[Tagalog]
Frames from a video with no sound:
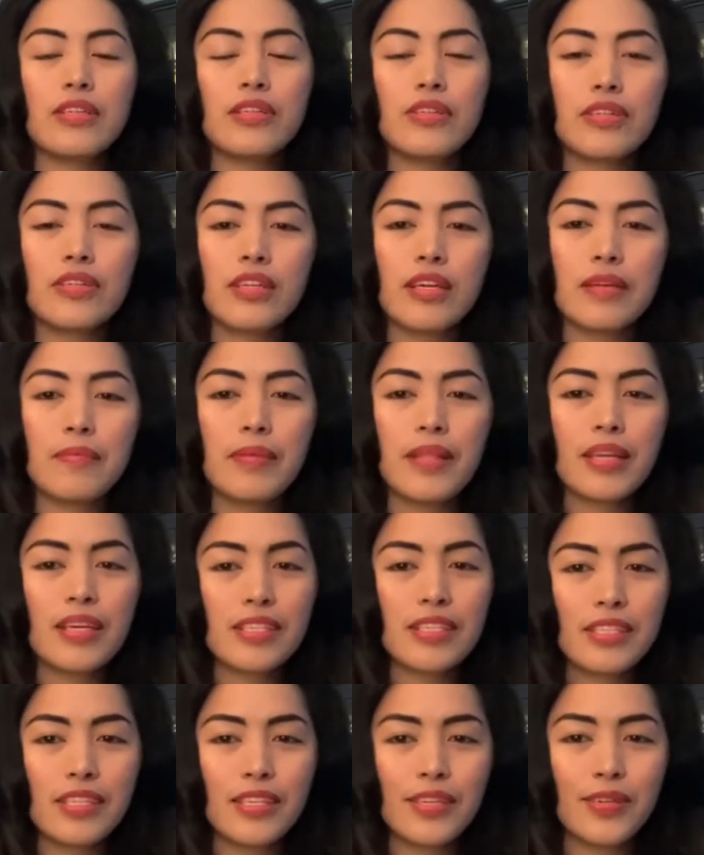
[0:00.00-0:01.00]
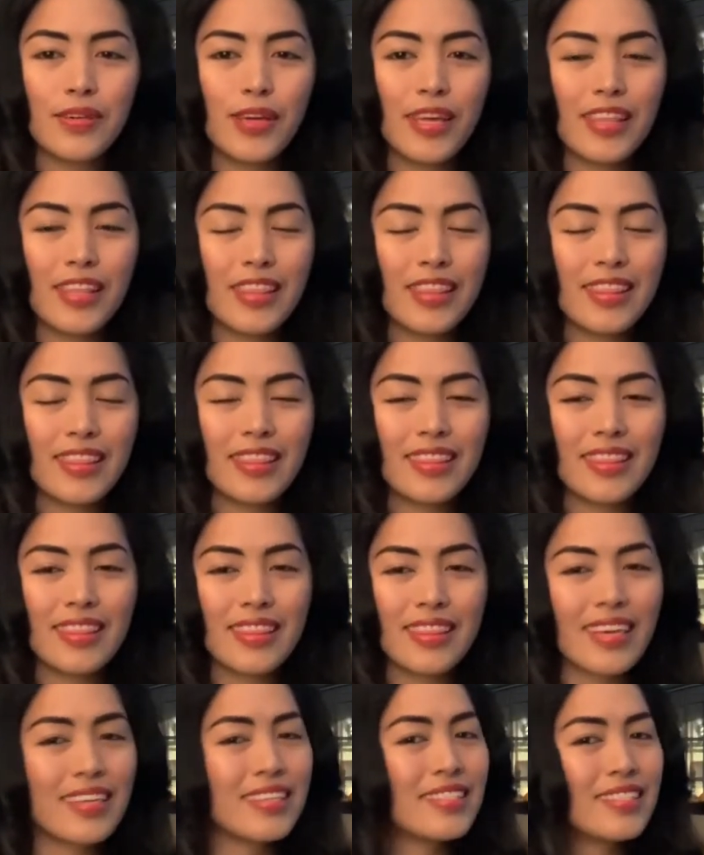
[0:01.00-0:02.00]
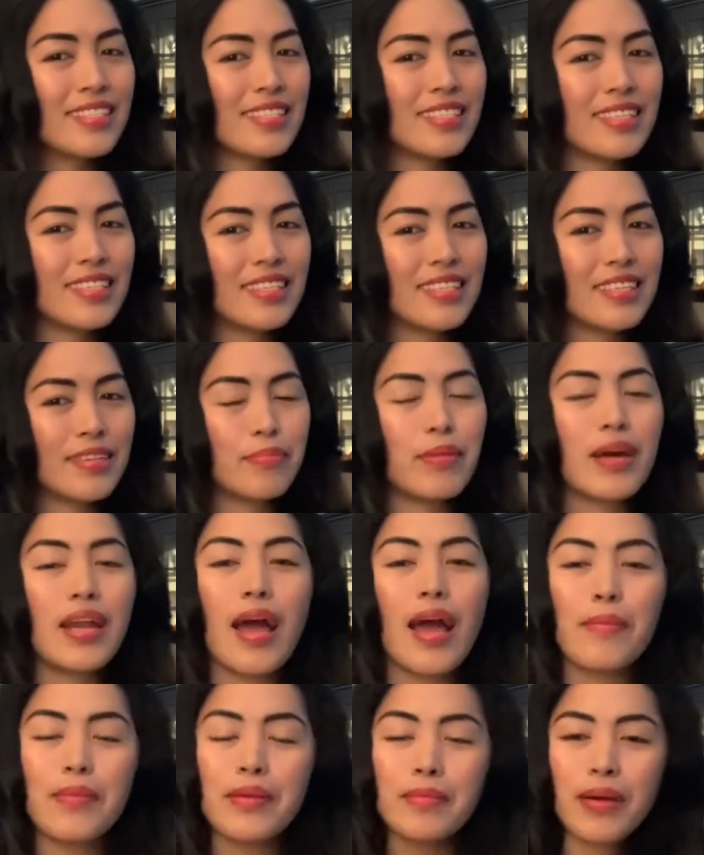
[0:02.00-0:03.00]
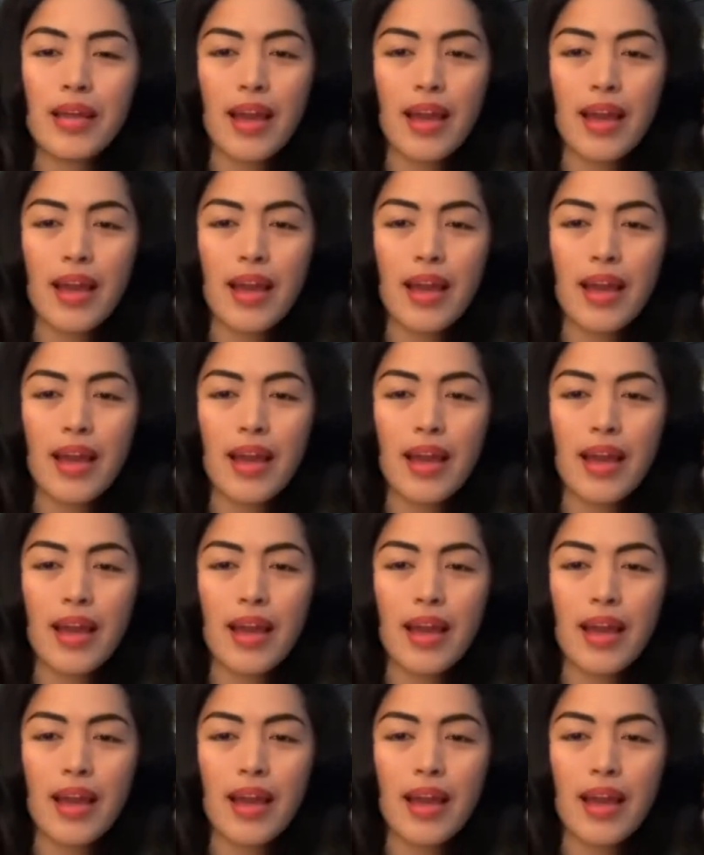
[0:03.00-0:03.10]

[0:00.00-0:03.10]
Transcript: Lord God bless you. And maraming